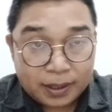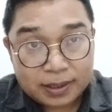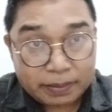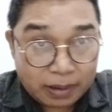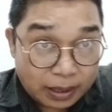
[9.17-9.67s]

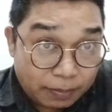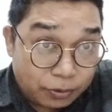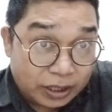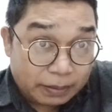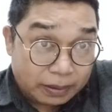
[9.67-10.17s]
Saya bangga
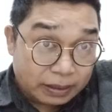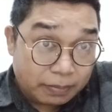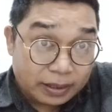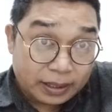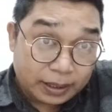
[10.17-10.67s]
punya
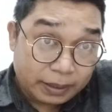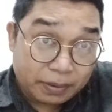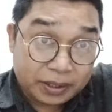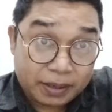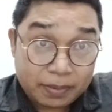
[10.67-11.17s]
teman-teman yang
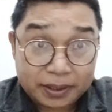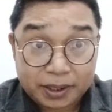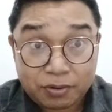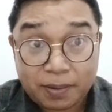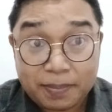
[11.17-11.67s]
hebat-hebat
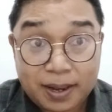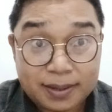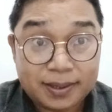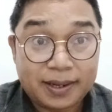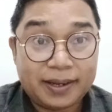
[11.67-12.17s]
yang luar
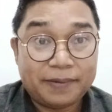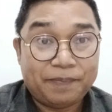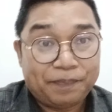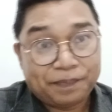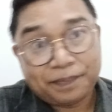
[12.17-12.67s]
biasa ya.
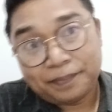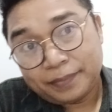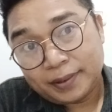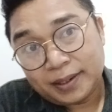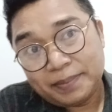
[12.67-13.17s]

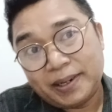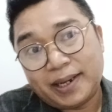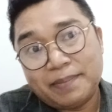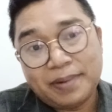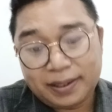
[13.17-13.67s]

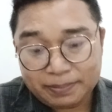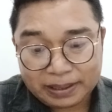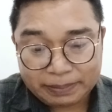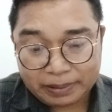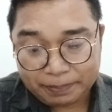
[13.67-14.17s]
Mana kabar
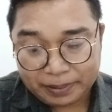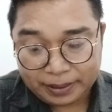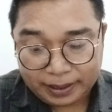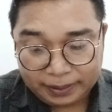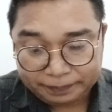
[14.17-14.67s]
teman-teman
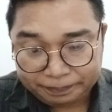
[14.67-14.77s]
pioneer?